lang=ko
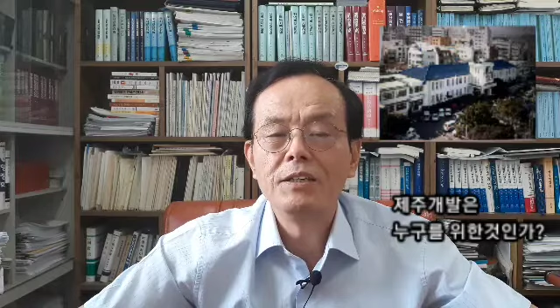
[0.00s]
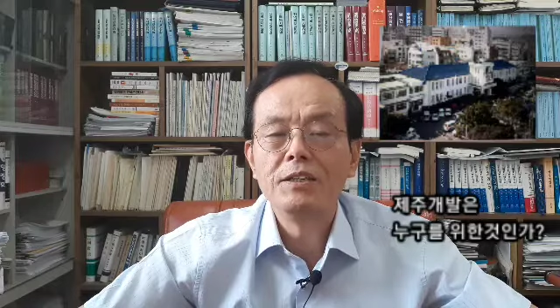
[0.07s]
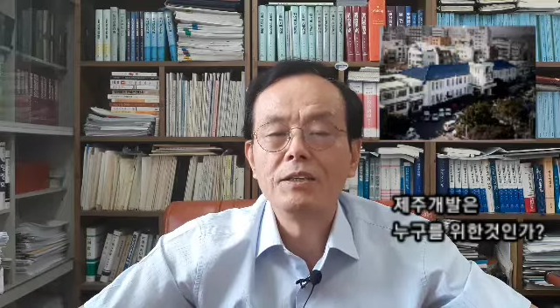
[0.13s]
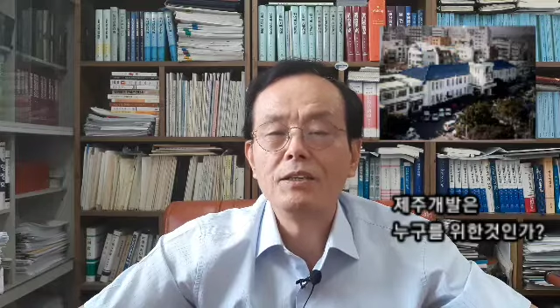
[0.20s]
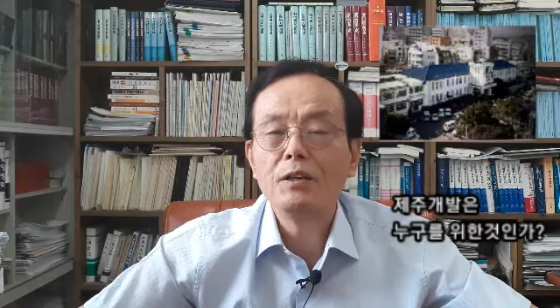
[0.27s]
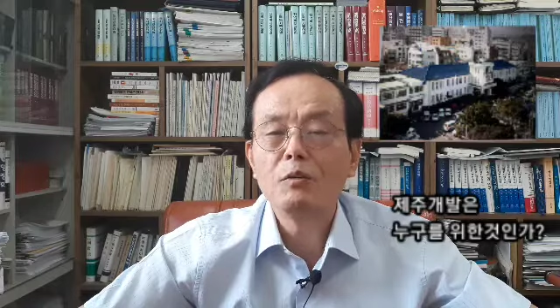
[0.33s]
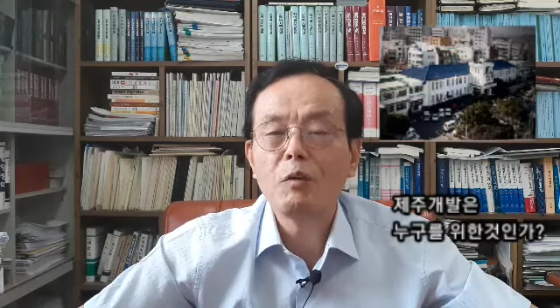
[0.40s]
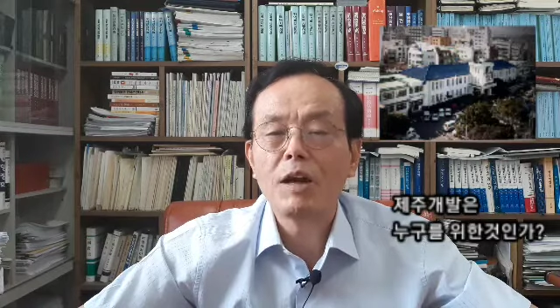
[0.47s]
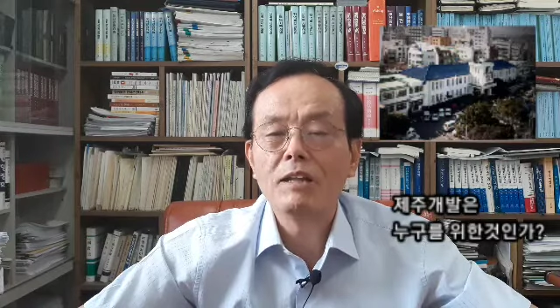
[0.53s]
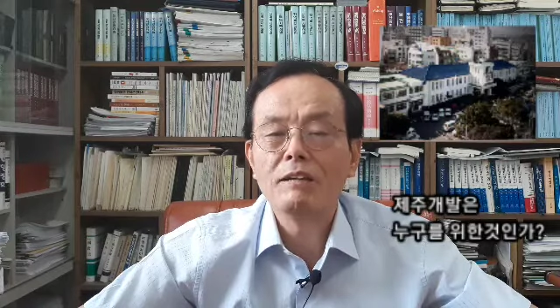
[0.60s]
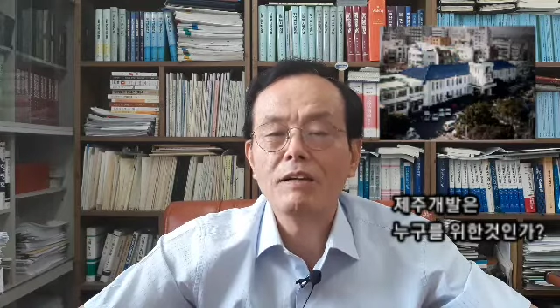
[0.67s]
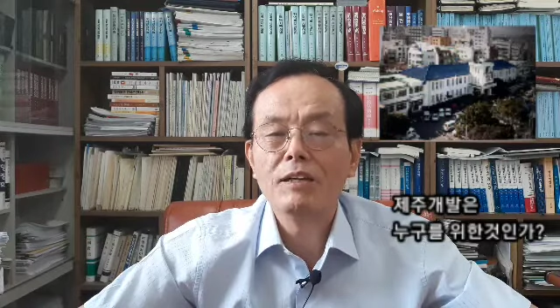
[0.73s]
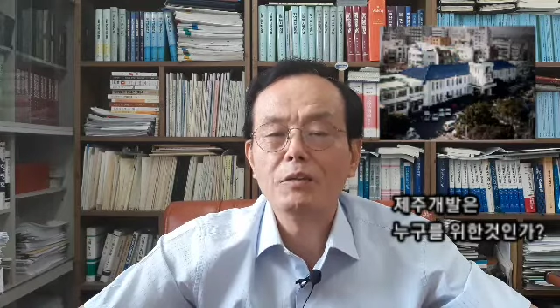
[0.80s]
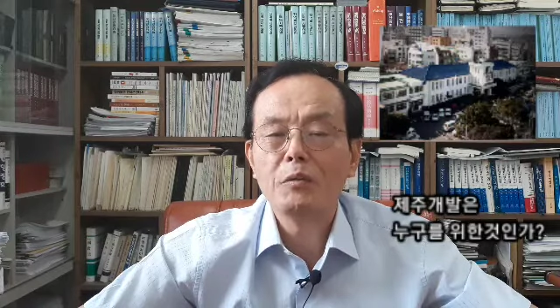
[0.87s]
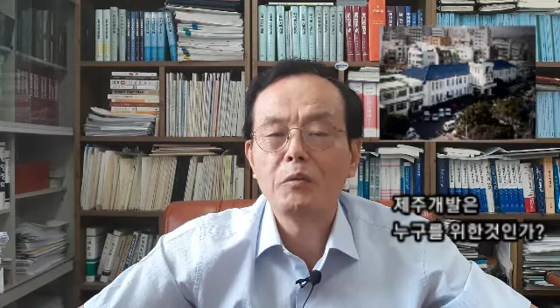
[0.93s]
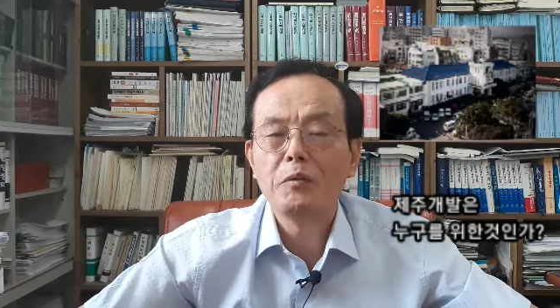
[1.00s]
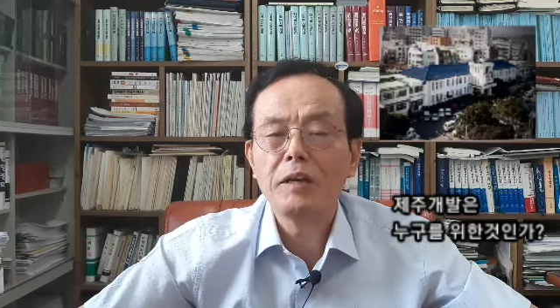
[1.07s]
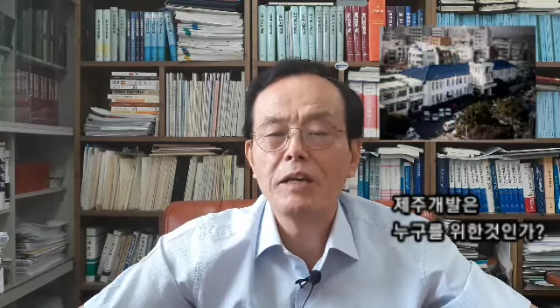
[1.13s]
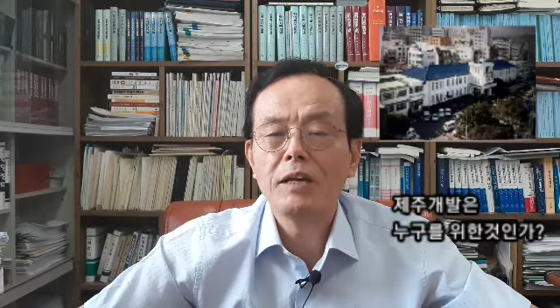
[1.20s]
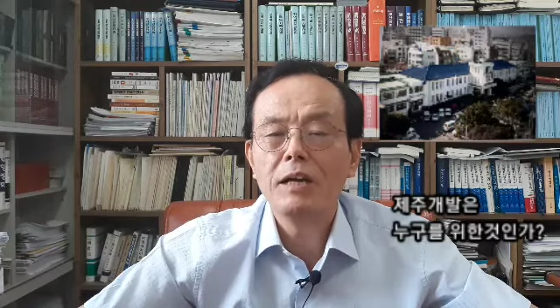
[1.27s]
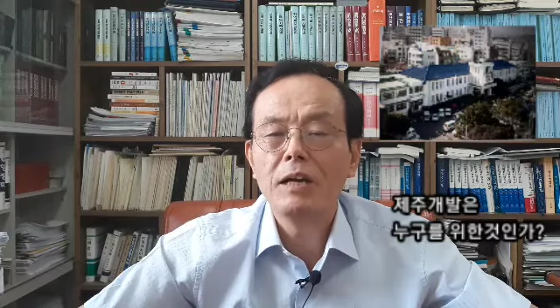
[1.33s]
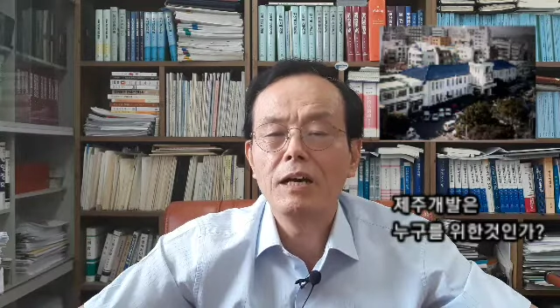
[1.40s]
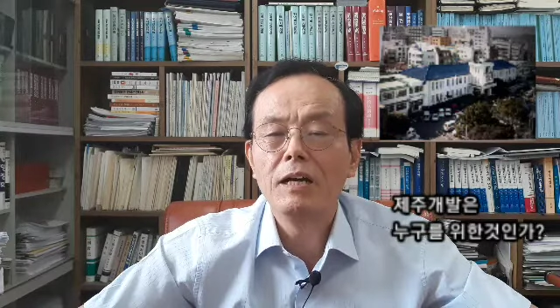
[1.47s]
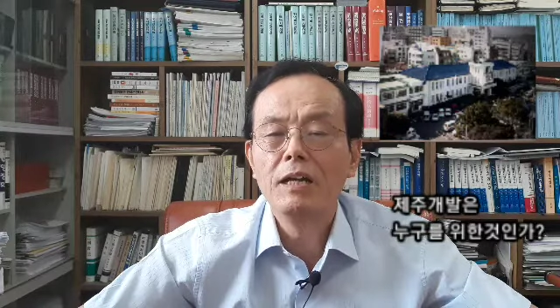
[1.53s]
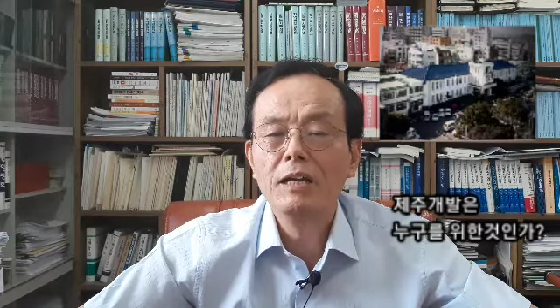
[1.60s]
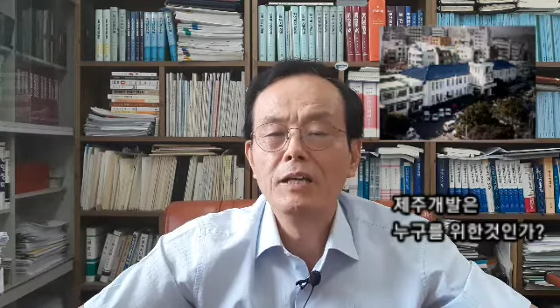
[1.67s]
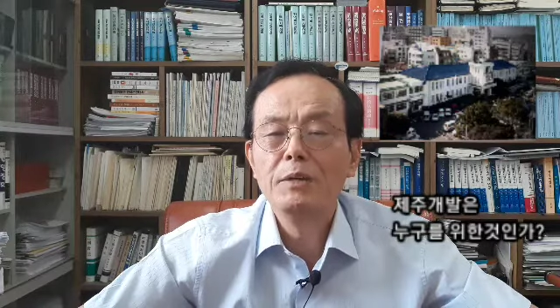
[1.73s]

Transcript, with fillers: 여러 관광 통계나